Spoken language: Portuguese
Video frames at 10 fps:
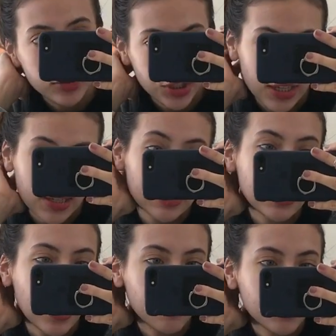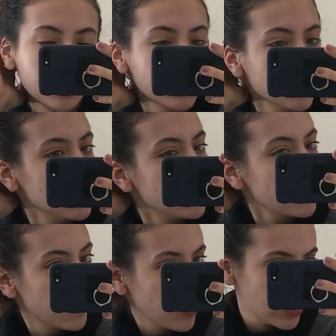Hoje é sábado e eu
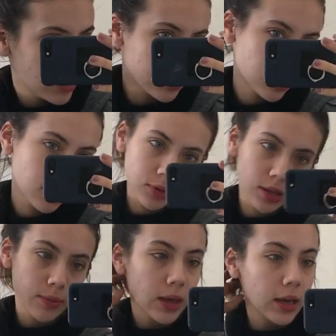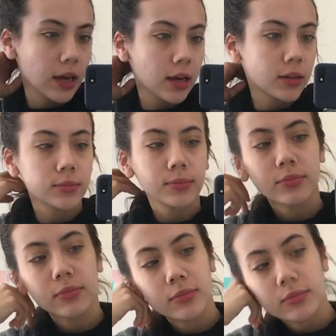tô filmando assim porque a minha cara.
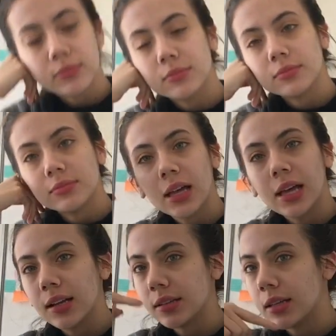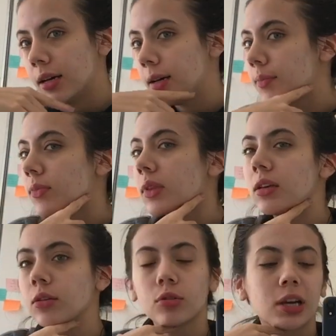Ela tá.
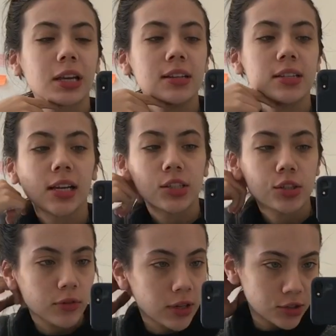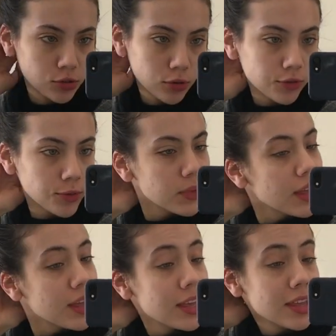Eu tô com aquele secativo lá de novo.
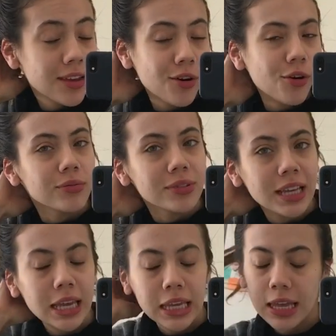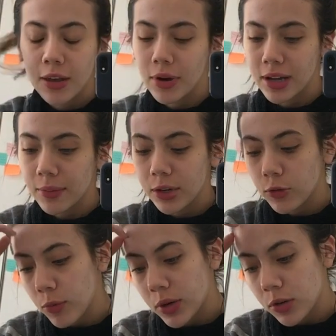E ontem eu acabei
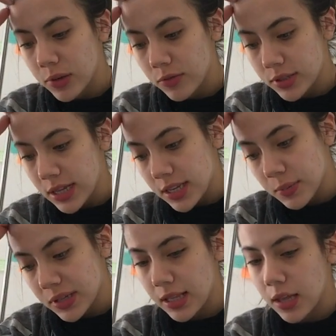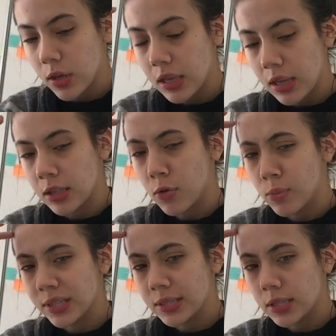não filmando pra vocês, mas daí deu
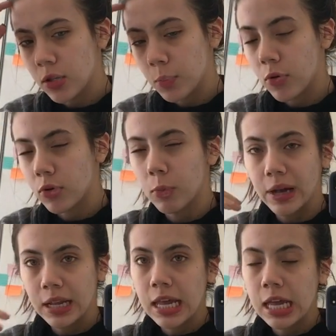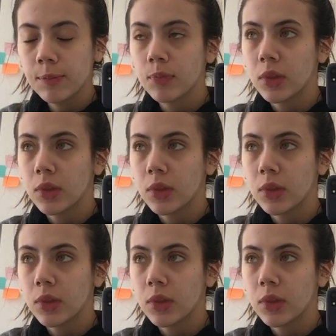umas 5 e pouco eu parei.